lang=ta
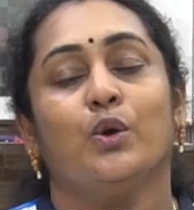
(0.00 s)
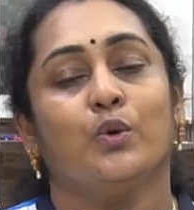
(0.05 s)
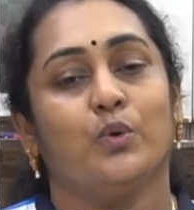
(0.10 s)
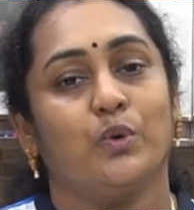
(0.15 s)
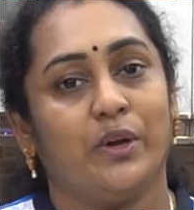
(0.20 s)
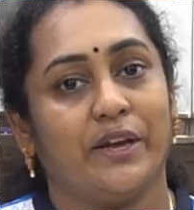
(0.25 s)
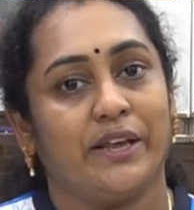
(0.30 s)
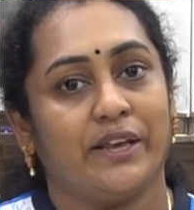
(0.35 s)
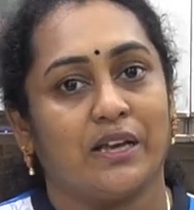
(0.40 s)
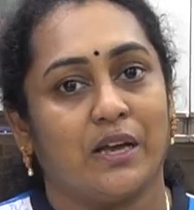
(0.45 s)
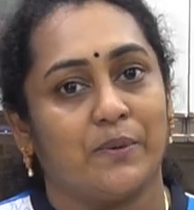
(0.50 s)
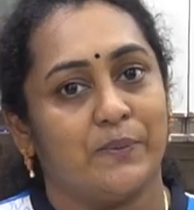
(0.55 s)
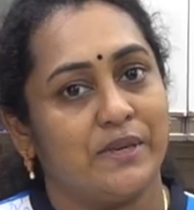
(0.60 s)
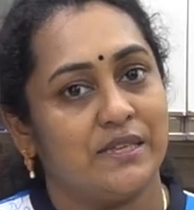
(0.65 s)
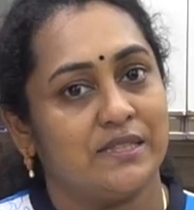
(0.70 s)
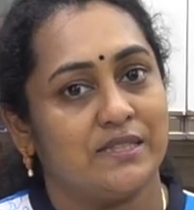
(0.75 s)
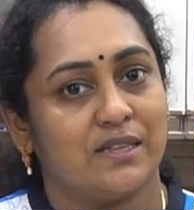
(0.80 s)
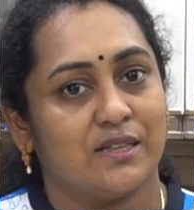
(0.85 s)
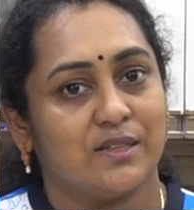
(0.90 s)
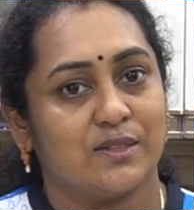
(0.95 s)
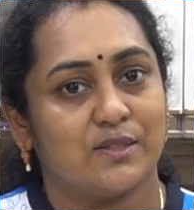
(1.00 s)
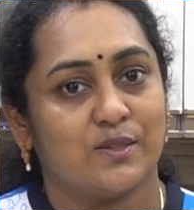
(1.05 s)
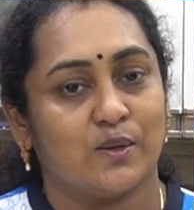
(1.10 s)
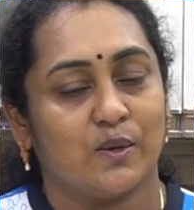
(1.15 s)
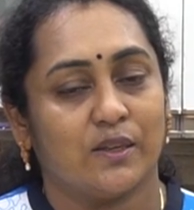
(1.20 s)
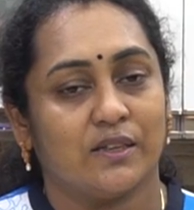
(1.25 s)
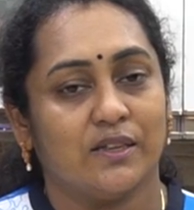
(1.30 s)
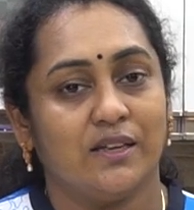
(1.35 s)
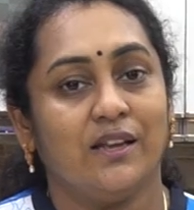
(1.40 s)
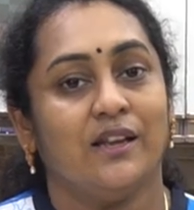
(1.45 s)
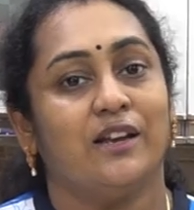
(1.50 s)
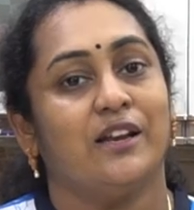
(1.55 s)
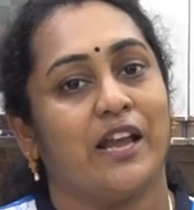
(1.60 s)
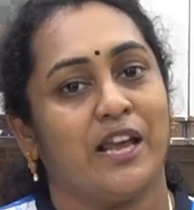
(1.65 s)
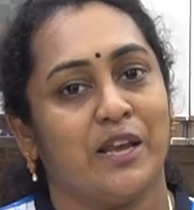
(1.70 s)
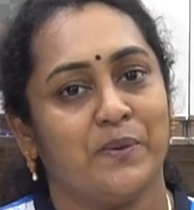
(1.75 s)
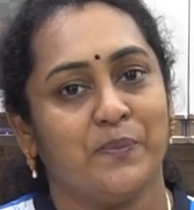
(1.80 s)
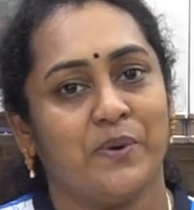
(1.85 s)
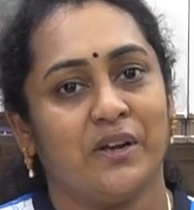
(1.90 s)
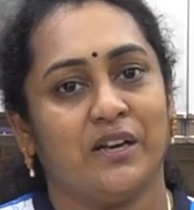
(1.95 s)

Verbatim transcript: உங்களுடைய கமெண்ட்ஸ் எனக்கு சொல்லுங்கள் லைக்